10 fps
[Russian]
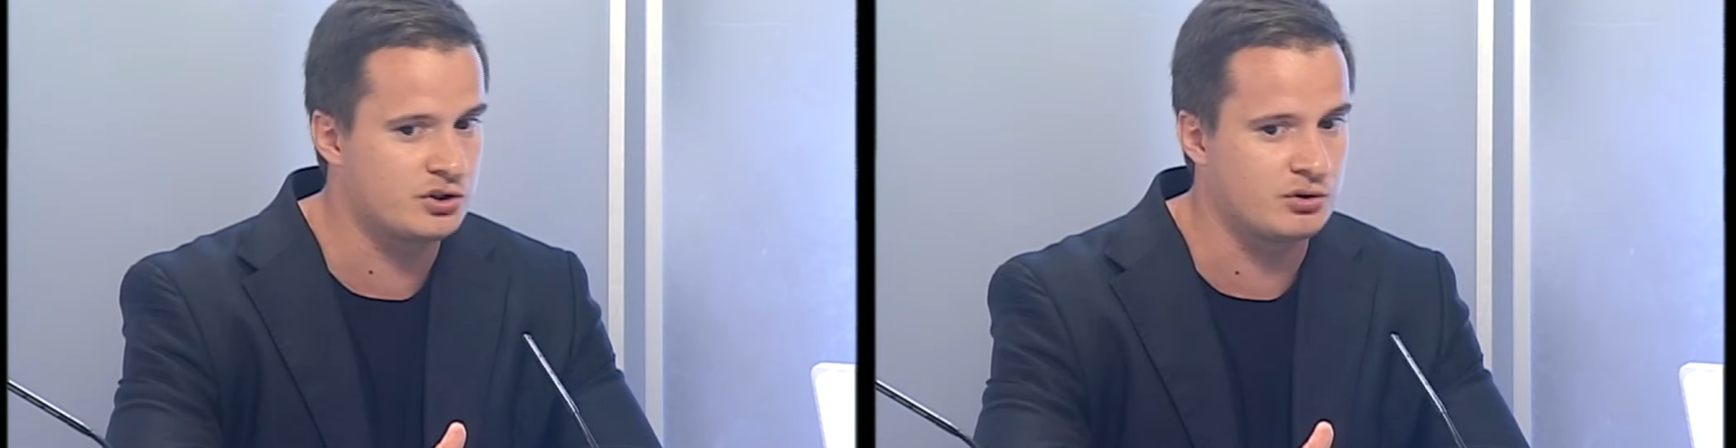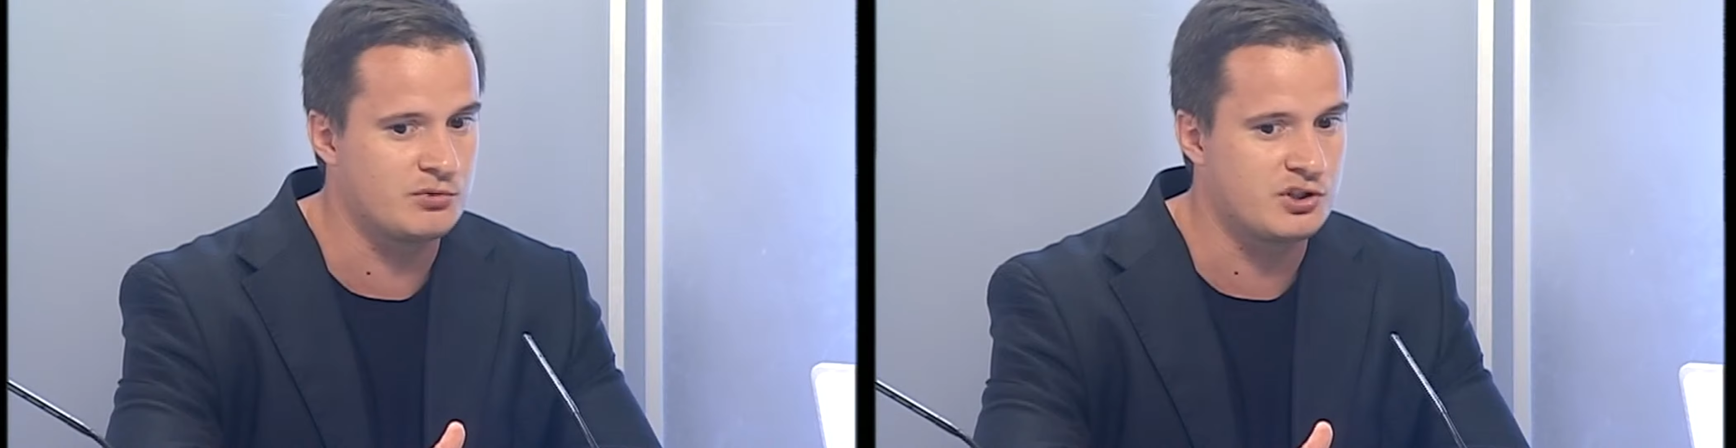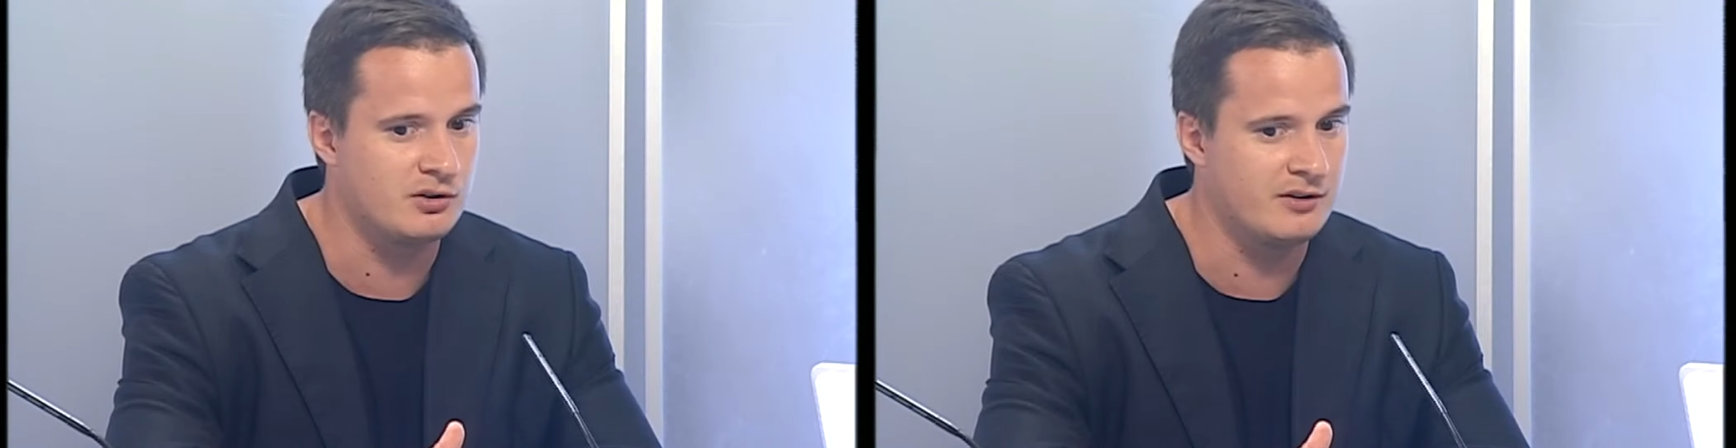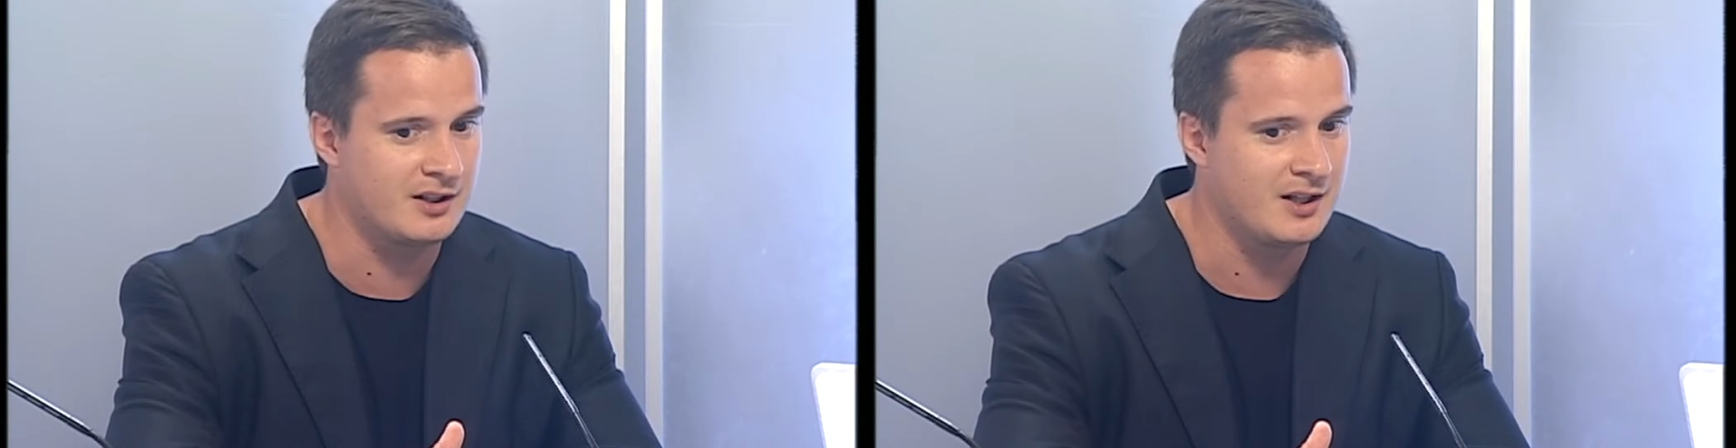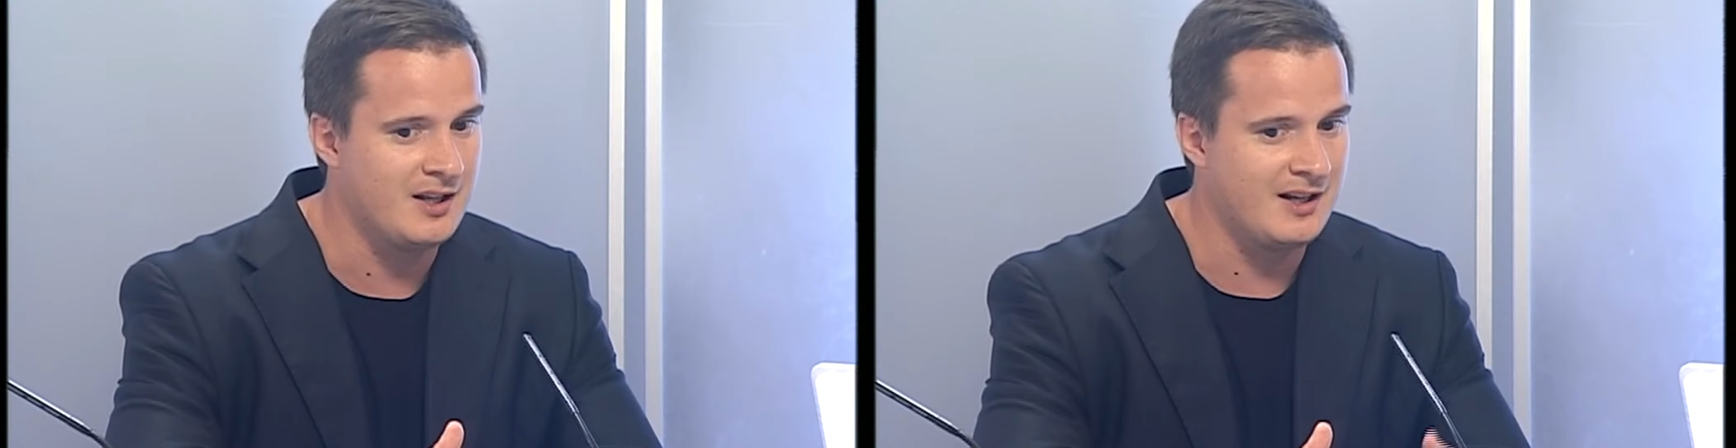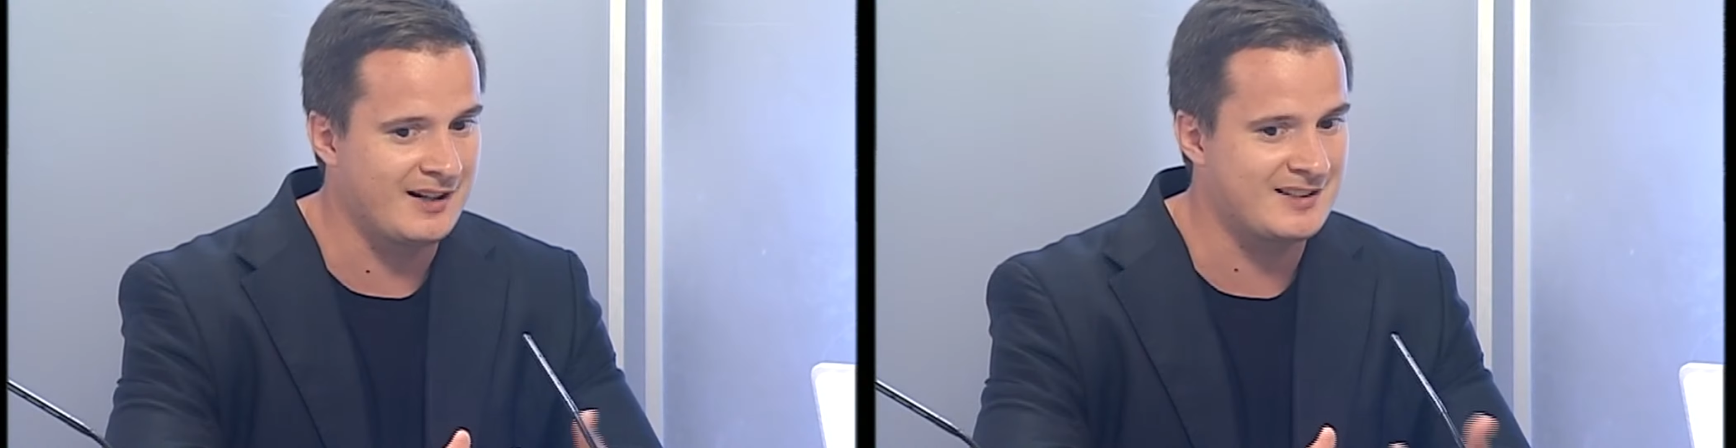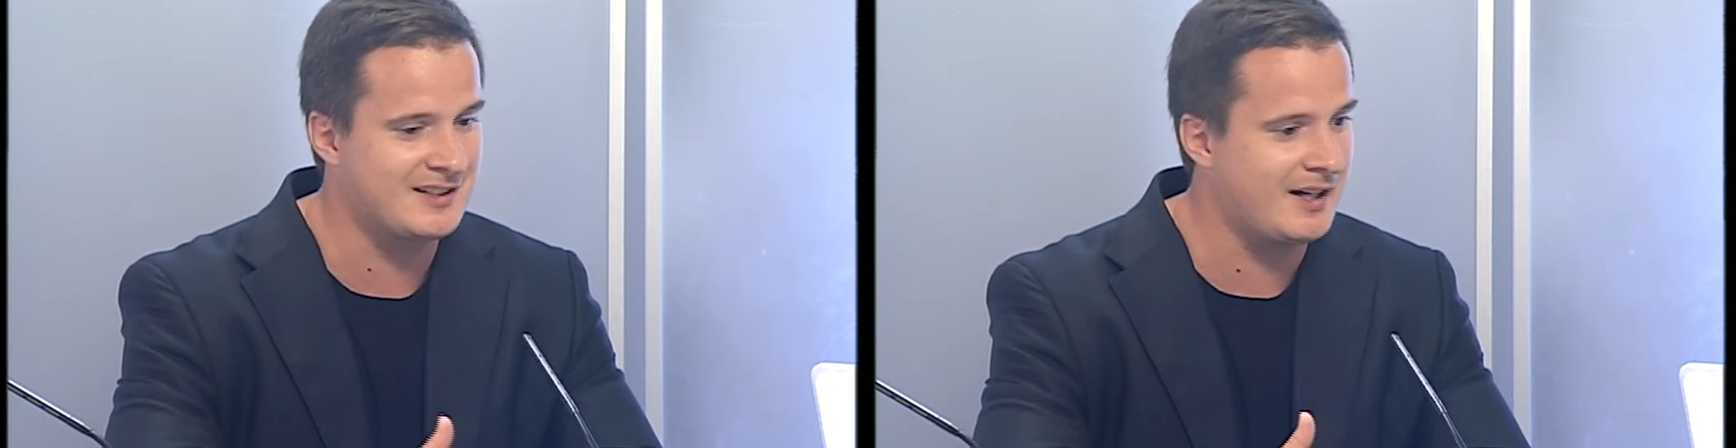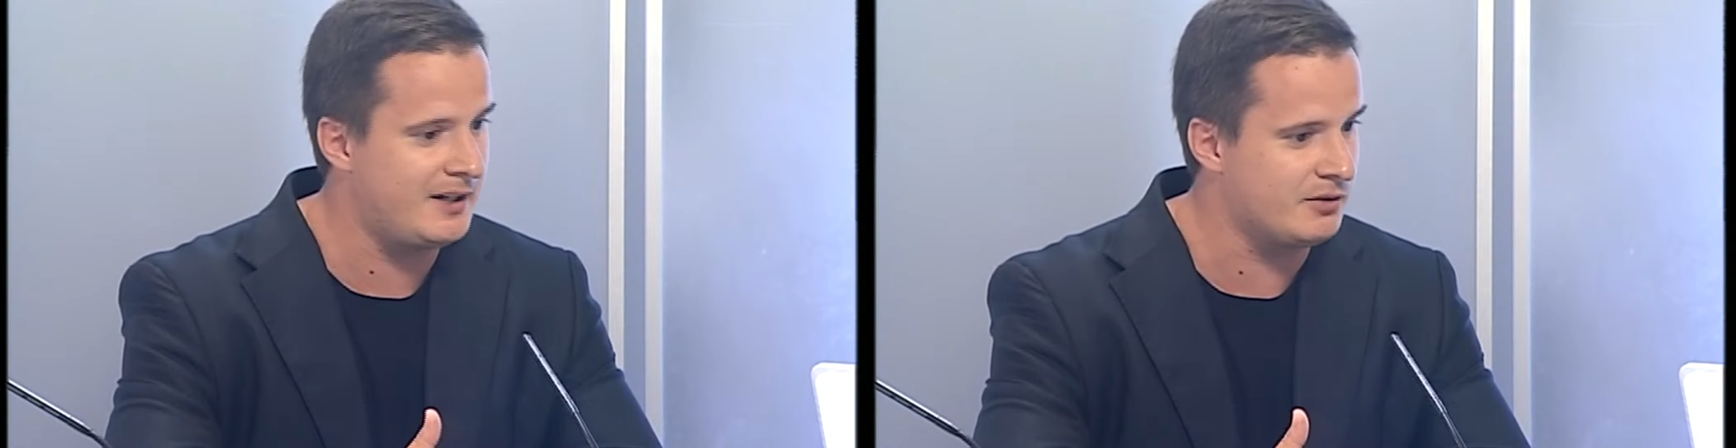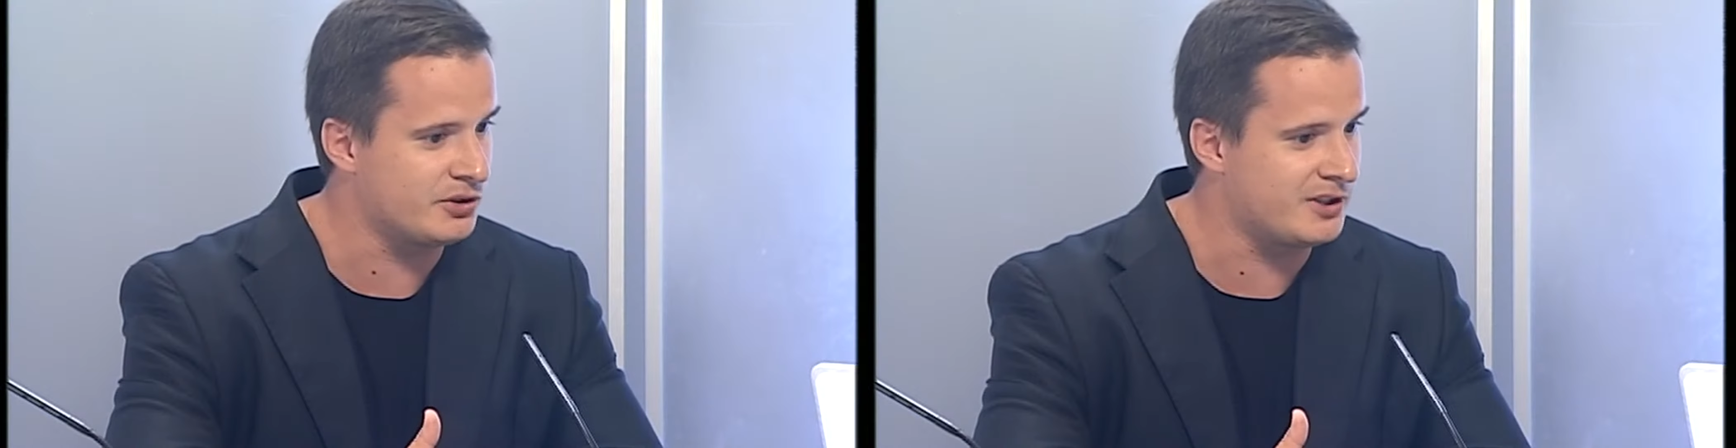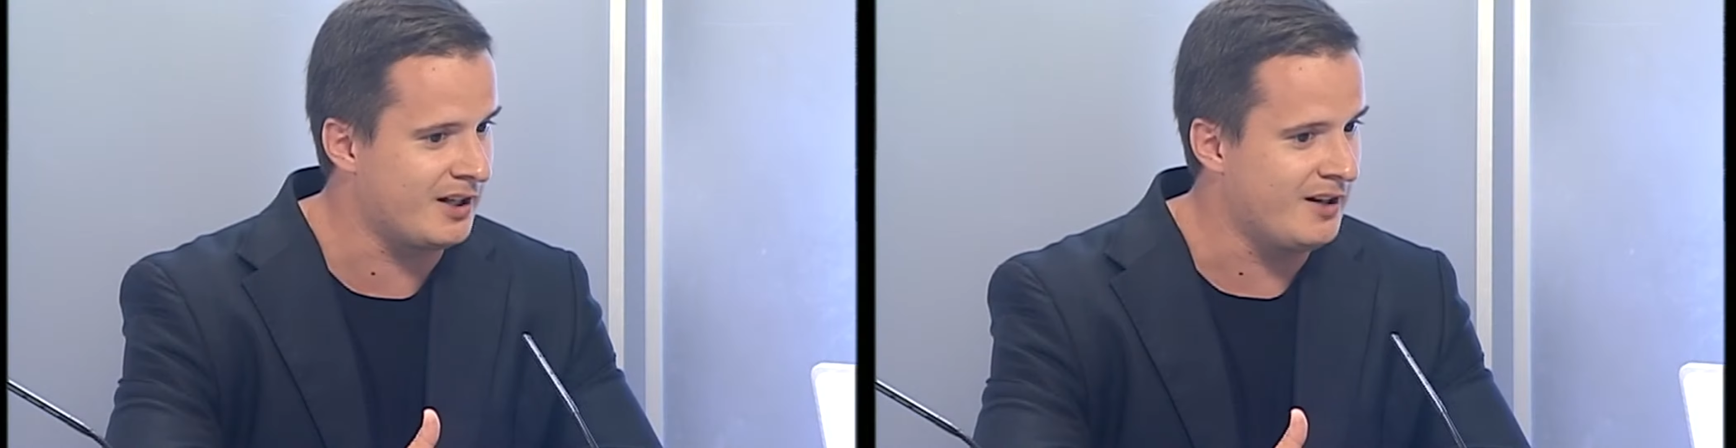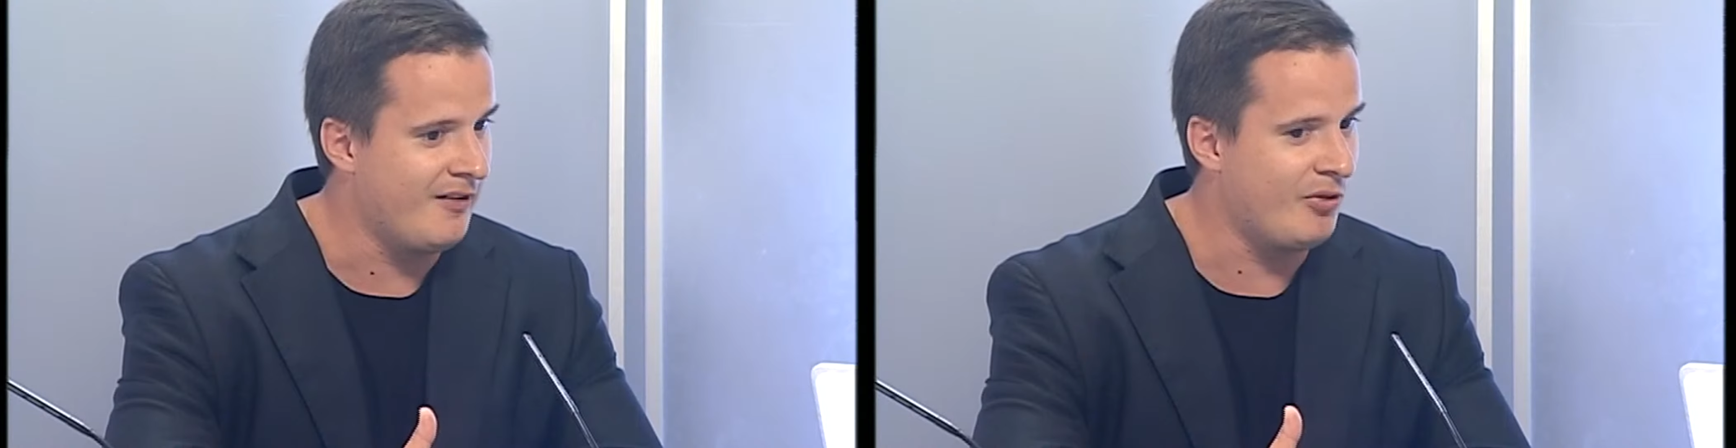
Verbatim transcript: чтобы человек раскаялся,